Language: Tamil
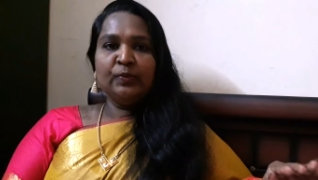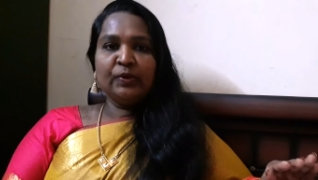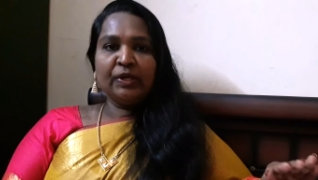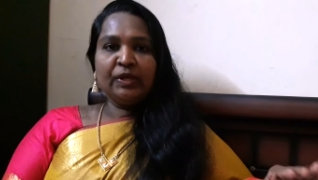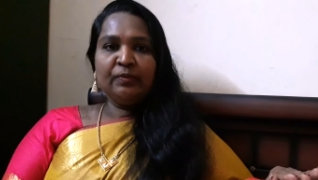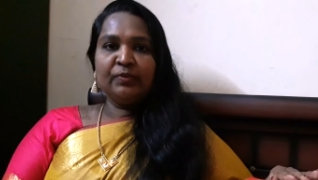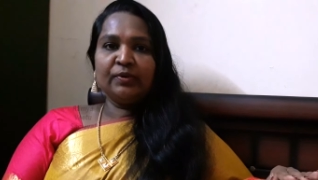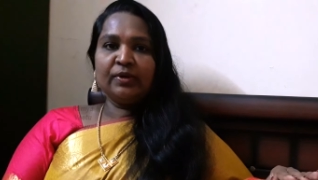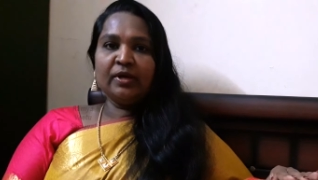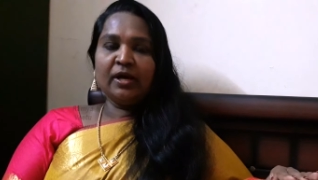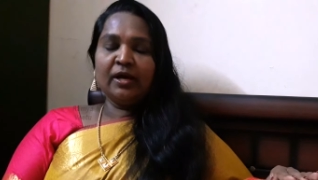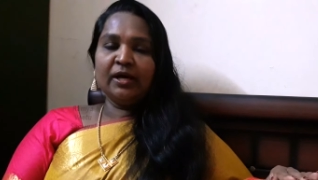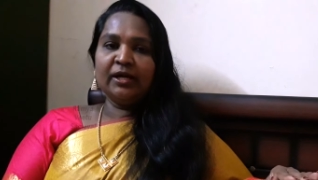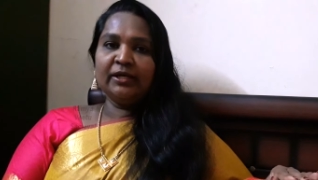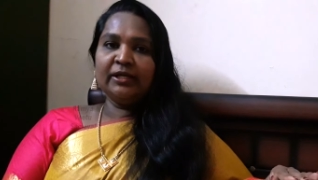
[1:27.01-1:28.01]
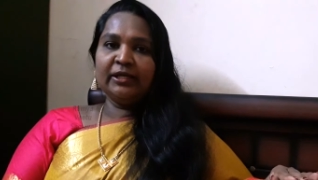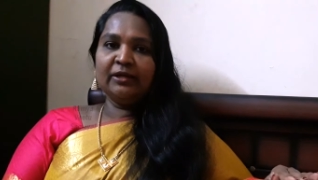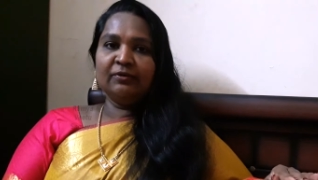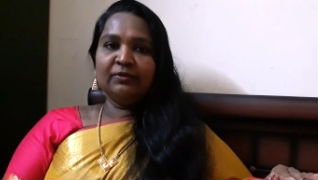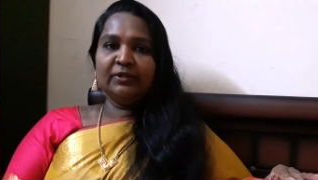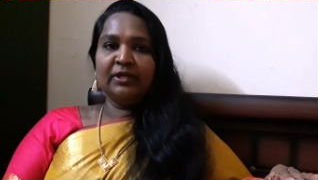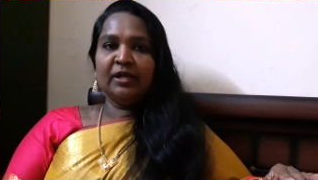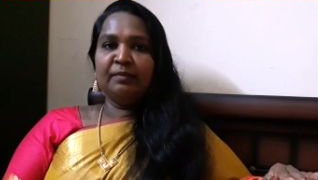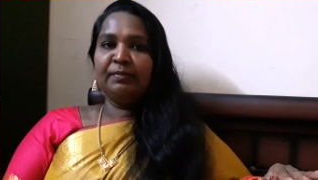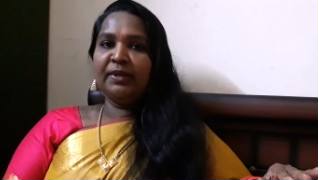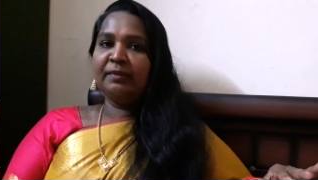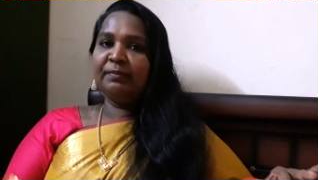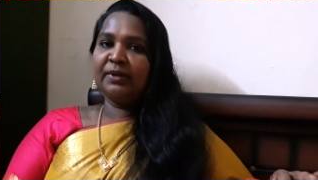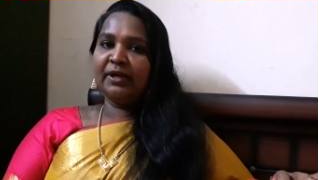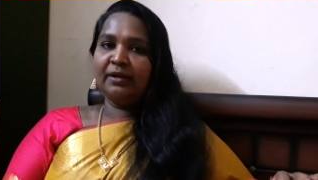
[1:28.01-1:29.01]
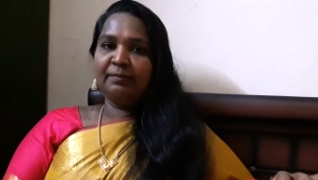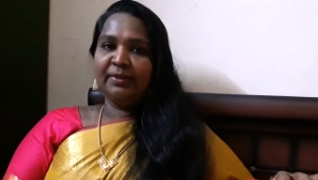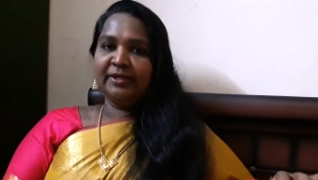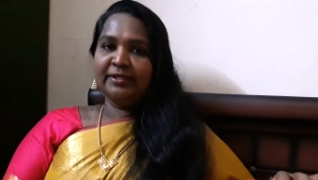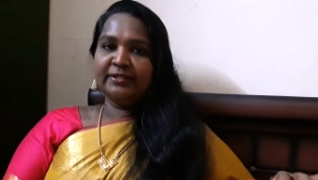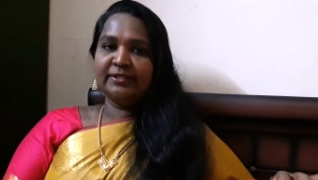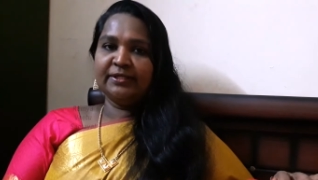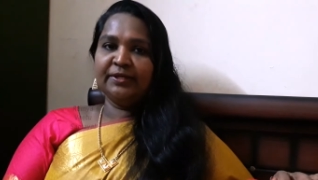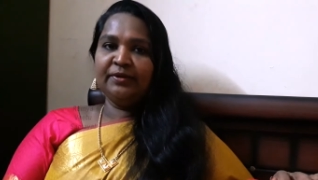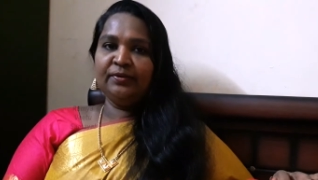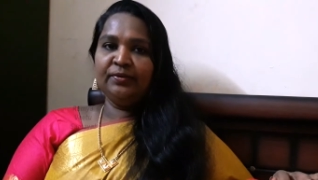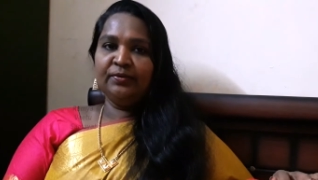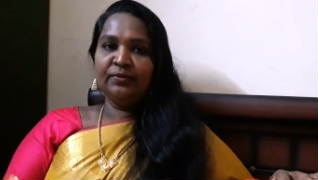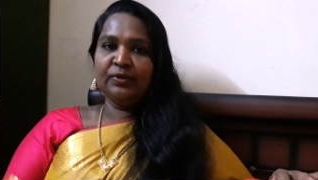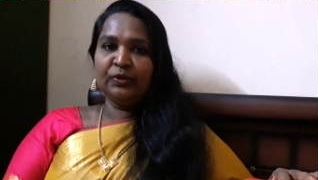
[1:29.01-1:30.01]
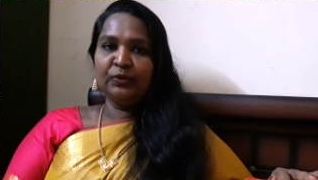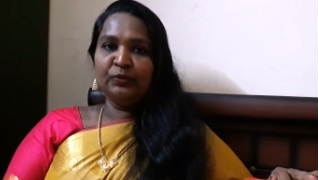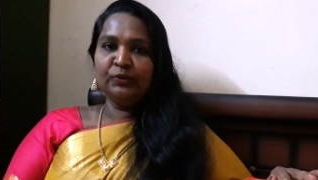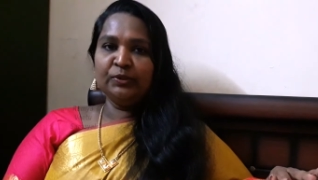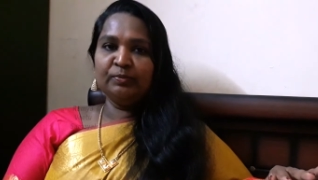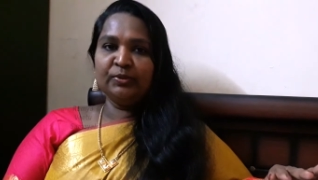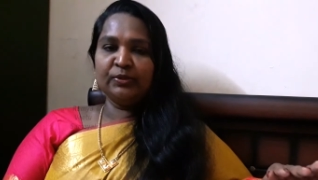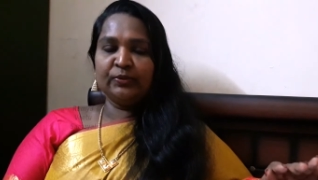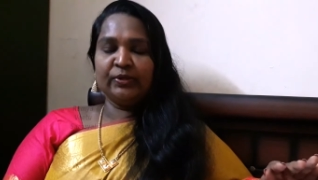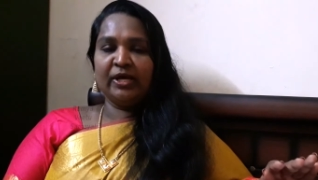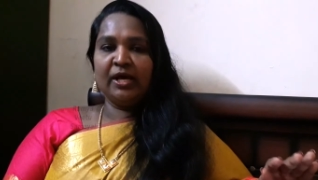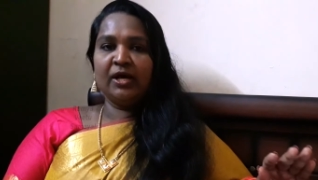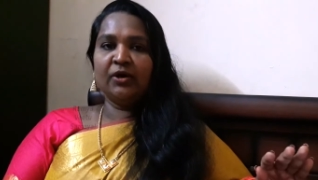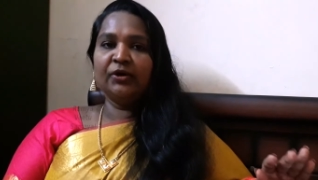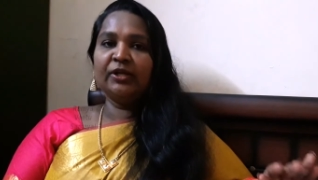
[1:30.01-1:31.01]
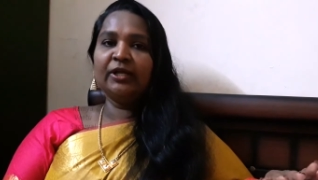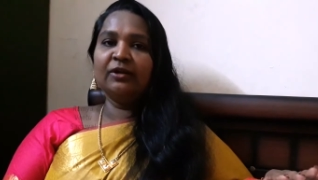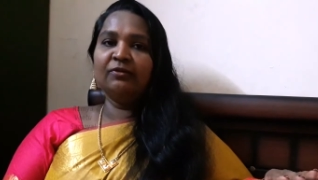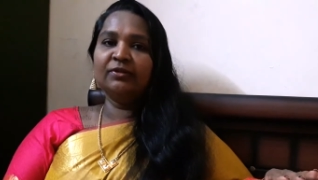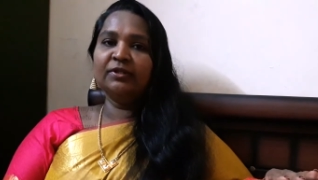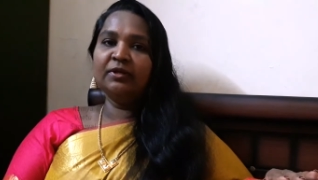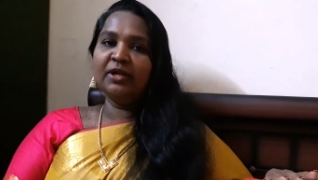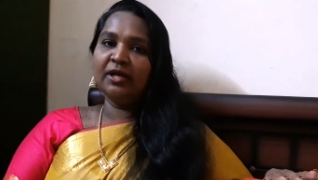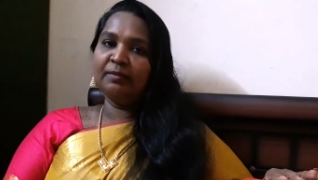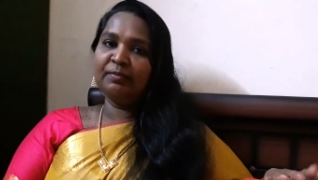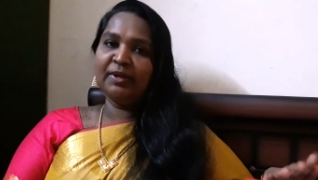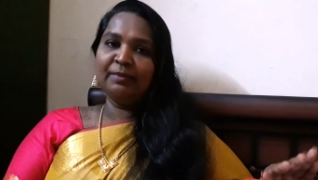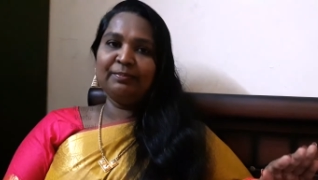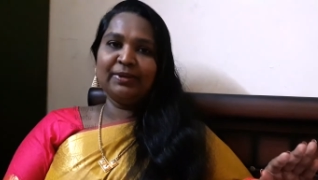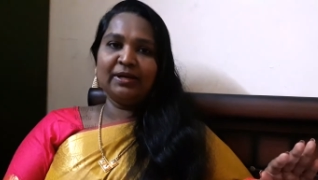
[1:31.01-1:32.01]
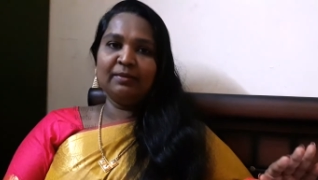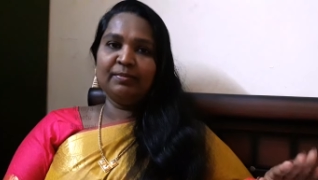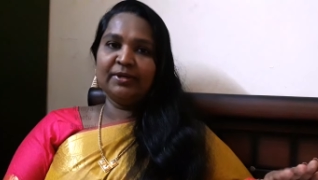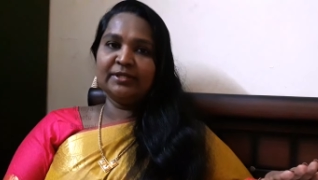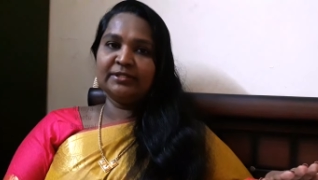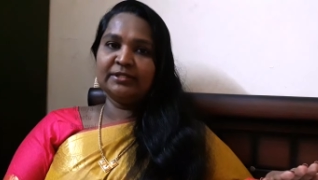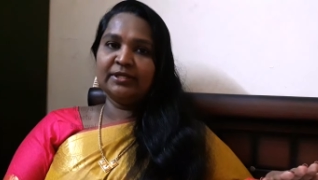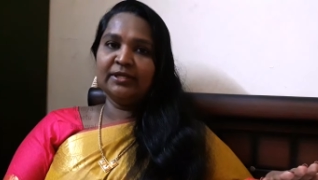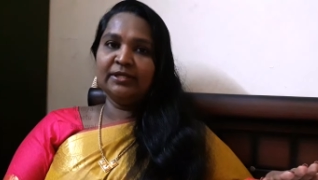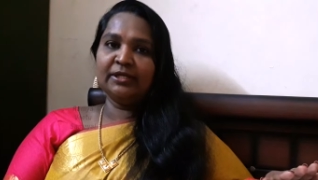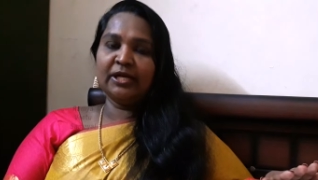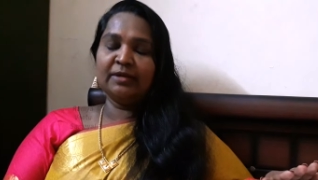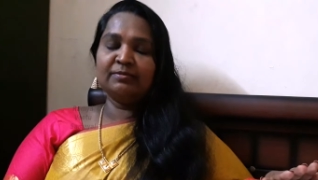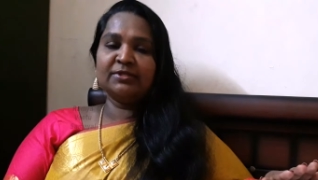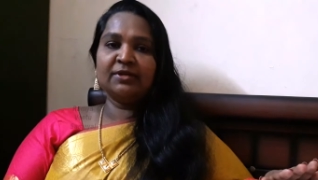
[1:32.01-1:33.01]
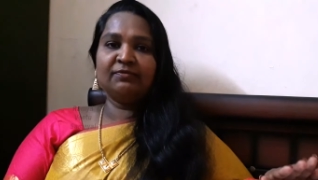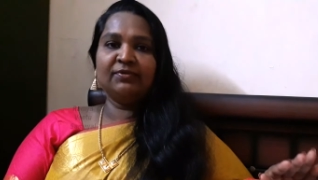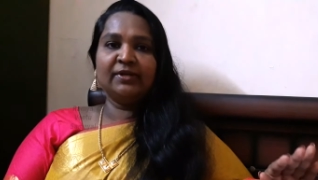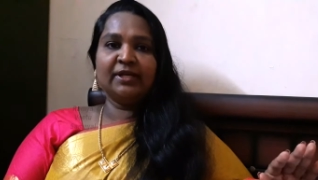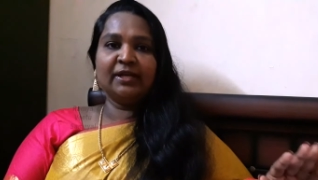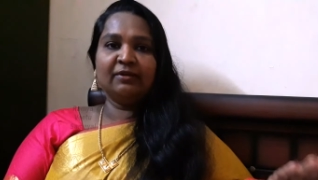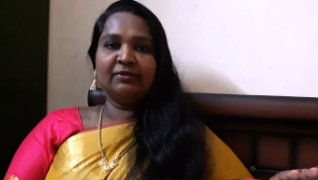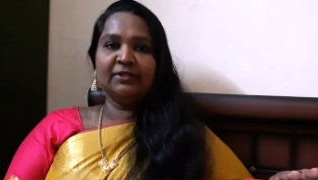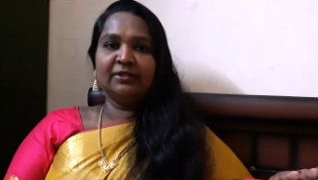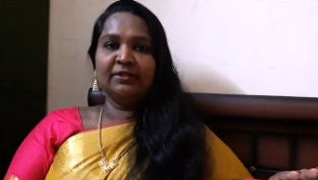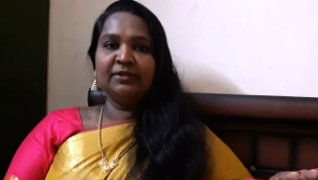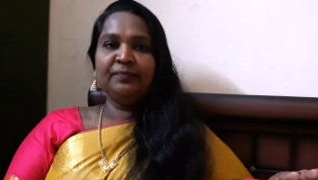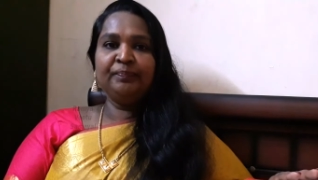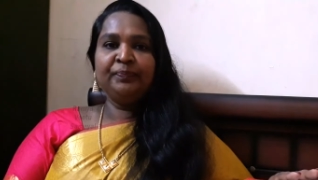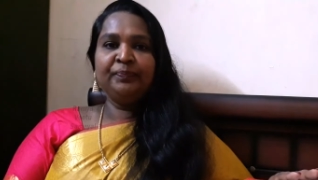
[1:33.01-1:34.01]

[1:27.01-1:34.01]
ஒரே ஒரு ஆர்டிக்கிள் வந்து நான் பேப்பரில் படித்தேன் ஒரு யூடியூபரோட ஆர்டிக்கிளை வந்து நான் பேப்பரில் படித்தேன் டைம்ஸ் ஆஃப் இந்தியாவில் வந்தது